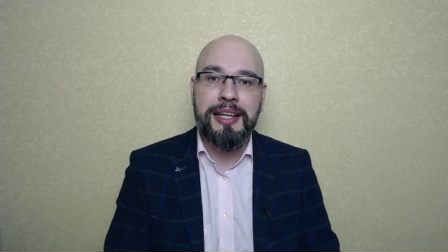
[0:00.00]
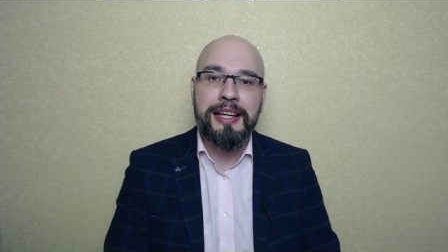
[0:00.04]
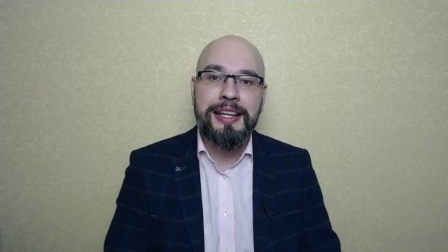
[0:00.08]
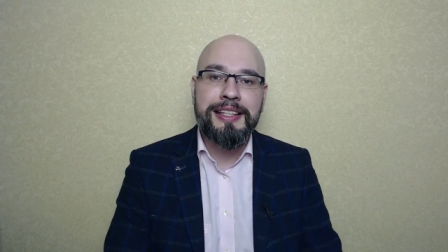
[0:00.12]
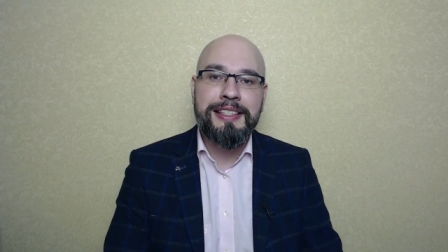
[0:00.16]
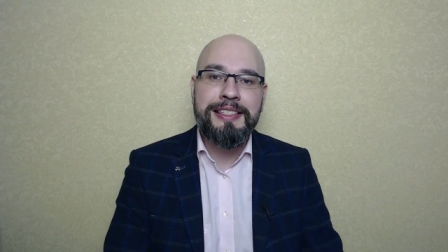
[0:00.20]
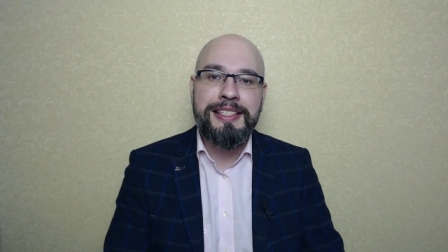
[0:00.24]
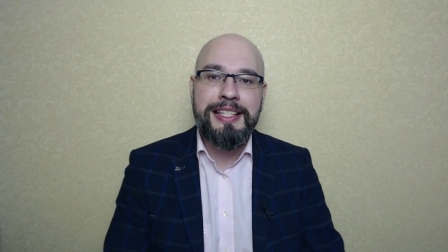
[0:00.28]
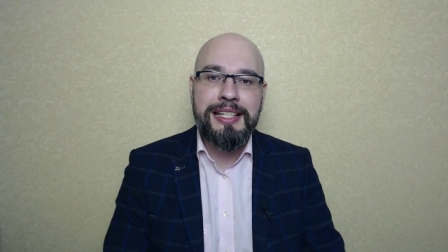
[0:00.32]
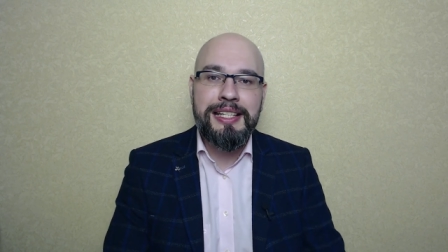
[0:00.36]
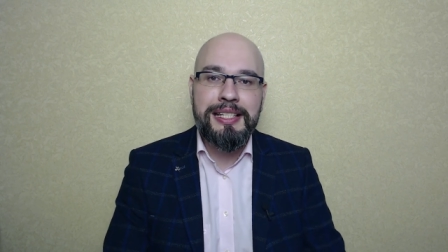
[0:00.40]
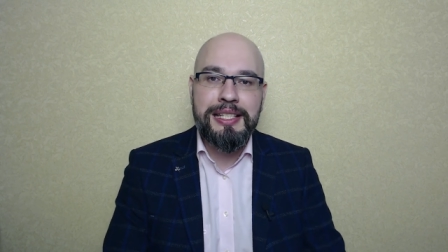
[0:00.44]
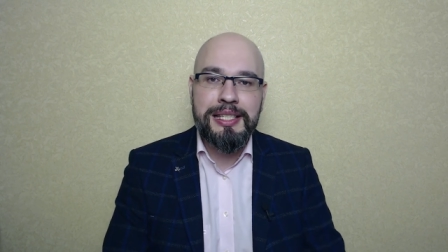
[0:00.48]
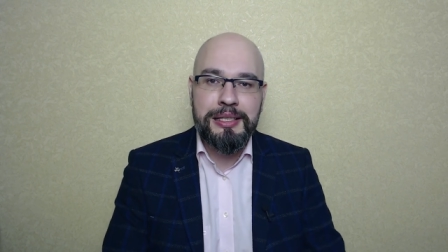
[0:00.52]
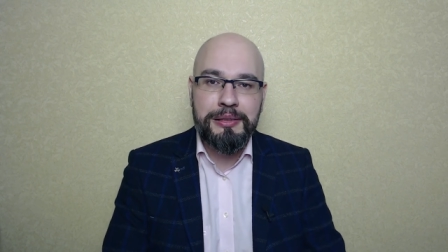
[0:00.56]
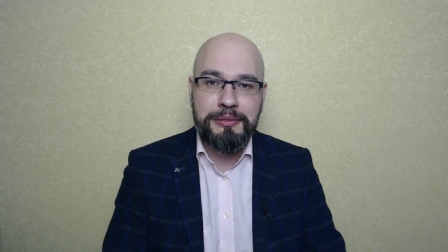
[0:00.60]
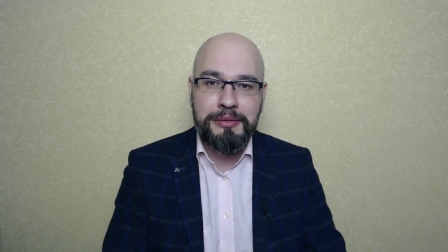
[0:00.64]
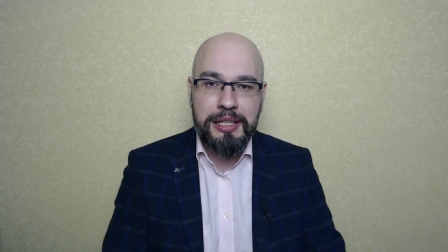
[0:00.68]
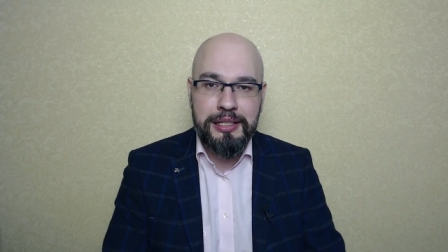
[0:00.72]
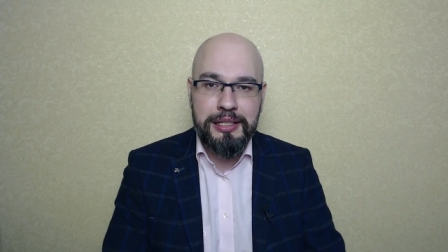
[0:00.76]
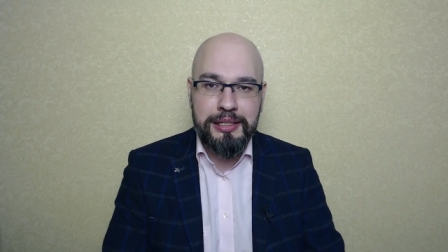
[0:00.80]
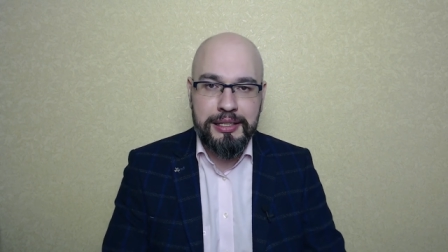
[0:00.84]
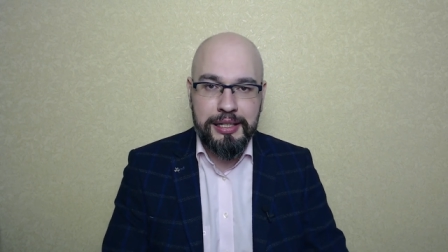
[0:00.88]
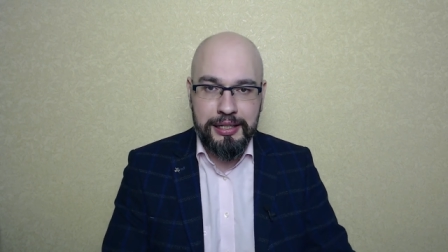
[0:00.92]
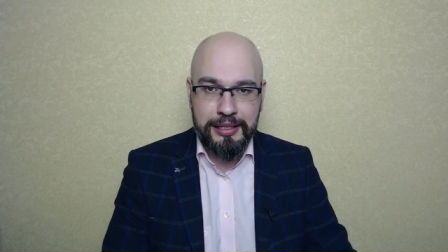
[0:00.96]

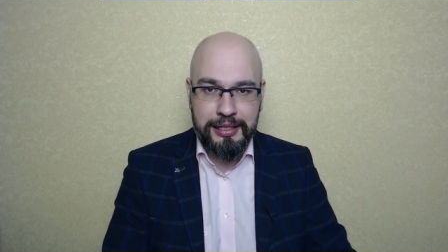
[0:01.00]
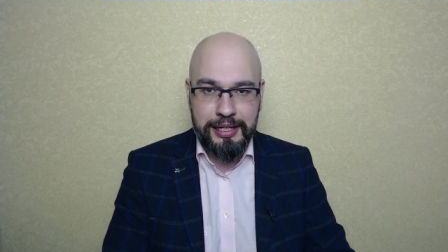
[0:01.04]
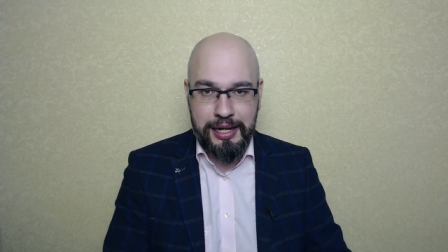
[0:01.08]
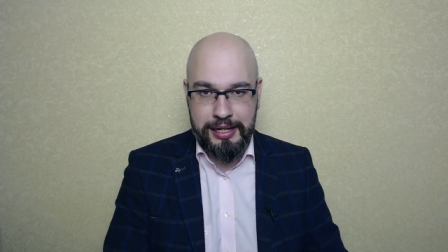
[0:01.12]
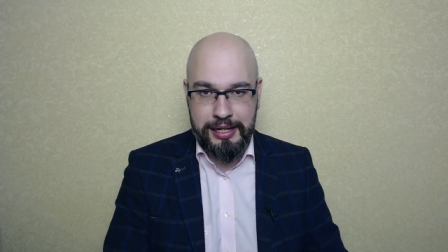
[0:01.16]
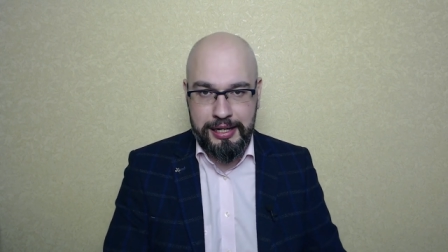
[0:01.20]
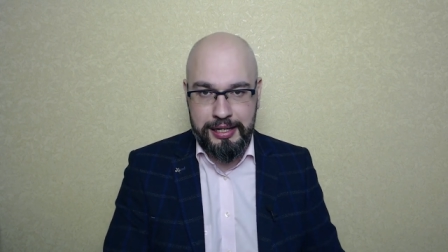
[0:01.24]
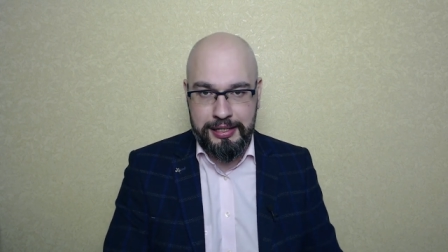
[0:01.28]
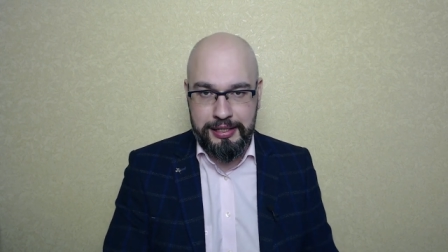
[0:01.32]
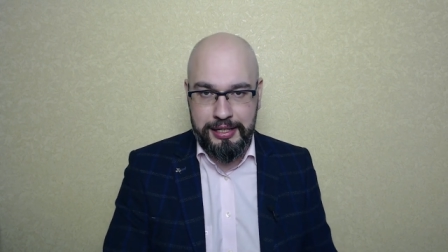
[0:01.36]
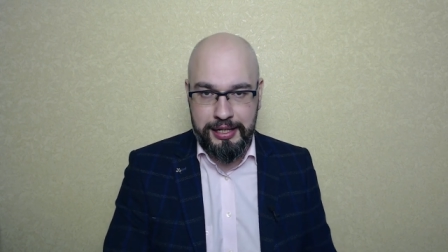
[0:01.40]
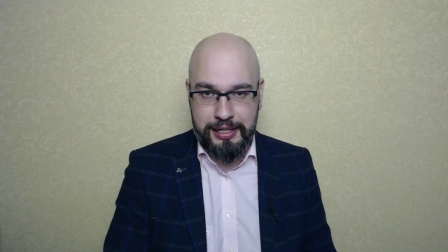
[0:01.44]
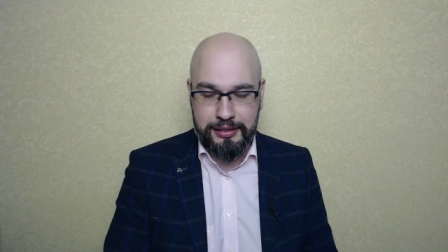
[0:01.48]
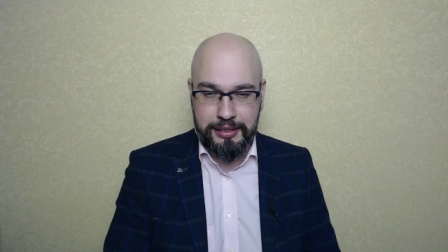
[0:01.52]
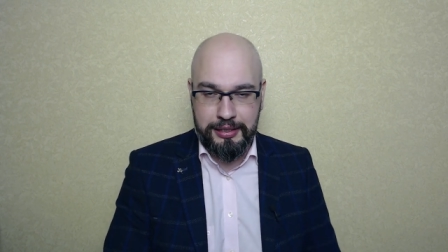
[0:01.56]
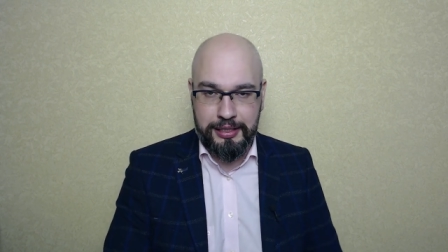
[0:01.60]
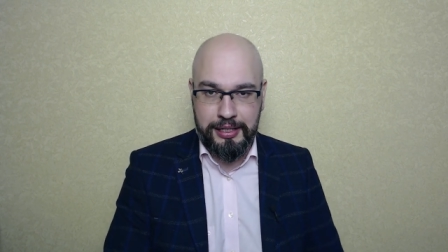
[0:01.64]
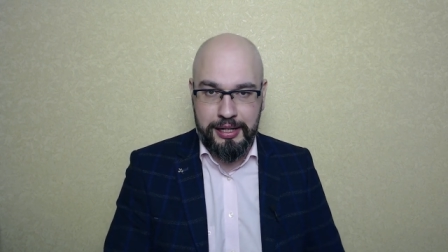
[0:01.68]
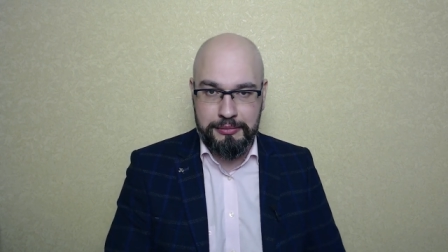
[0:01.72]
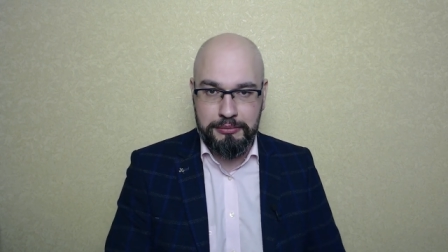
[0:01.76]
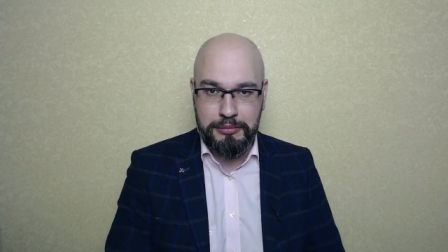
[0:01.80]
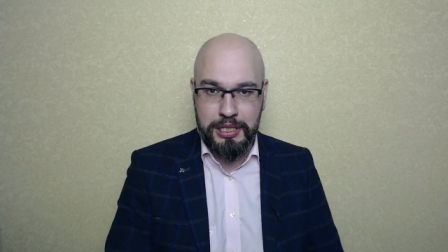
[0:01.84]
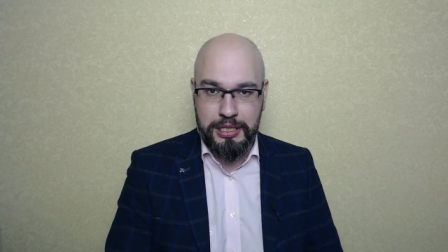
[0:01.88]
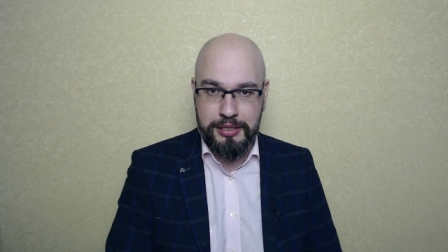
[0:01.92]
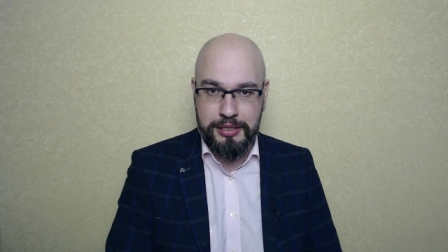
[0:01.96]
действительно ли нет
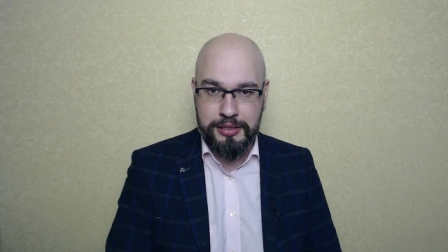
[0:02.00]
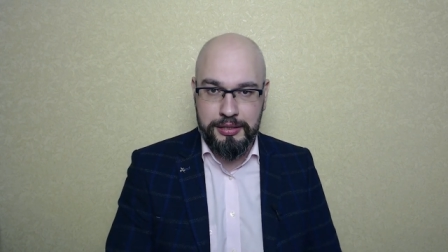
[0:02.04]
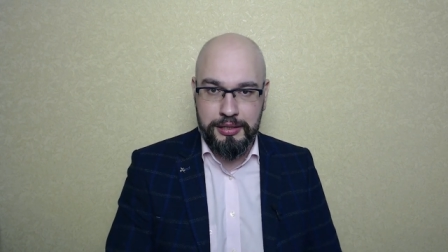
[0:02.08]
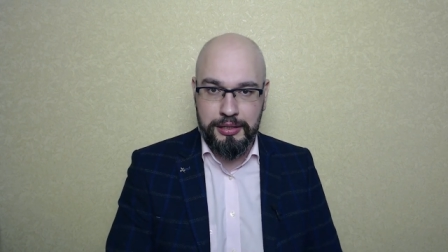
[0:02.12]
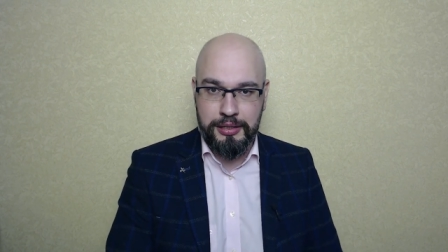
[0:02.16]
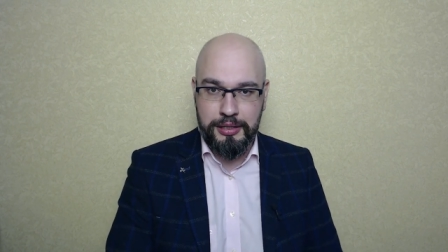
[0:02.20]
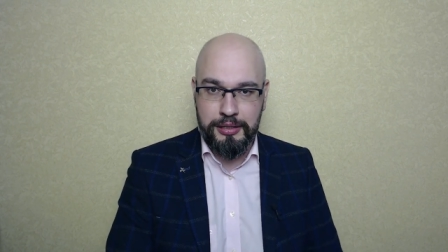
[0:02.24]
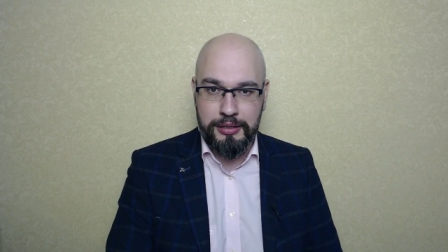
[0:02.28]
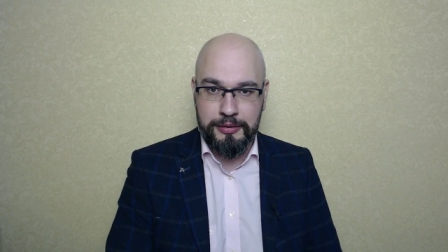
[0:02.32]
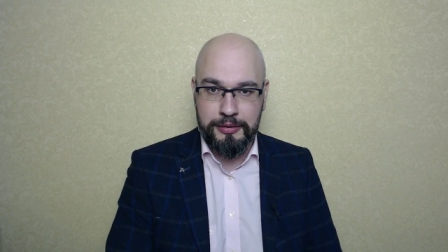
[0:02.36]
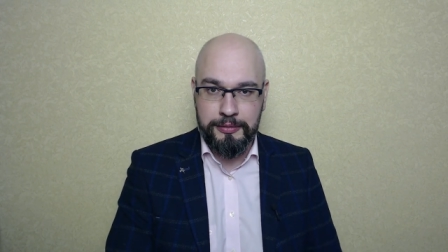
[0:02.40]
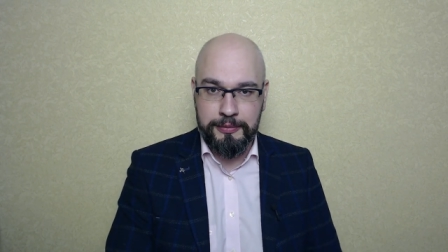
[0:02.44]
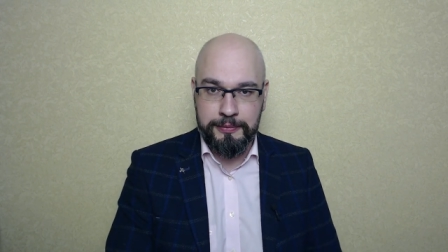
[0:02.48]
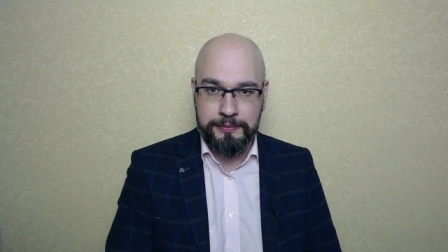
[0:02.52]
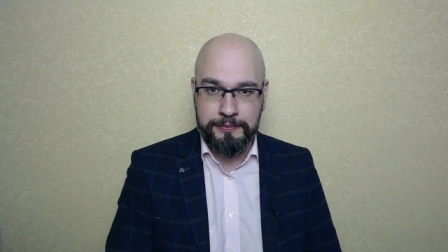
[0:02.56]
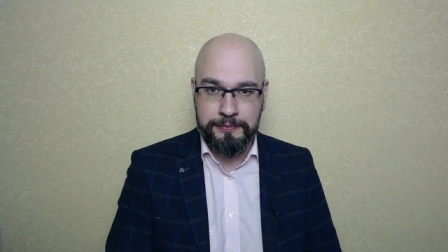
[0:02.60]
комиссии.